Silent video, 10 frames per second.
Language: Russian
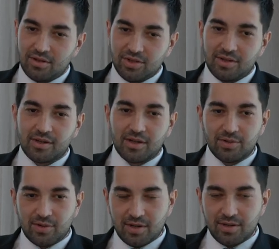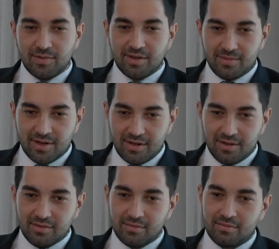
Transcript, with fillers: человека, которого они подобрали,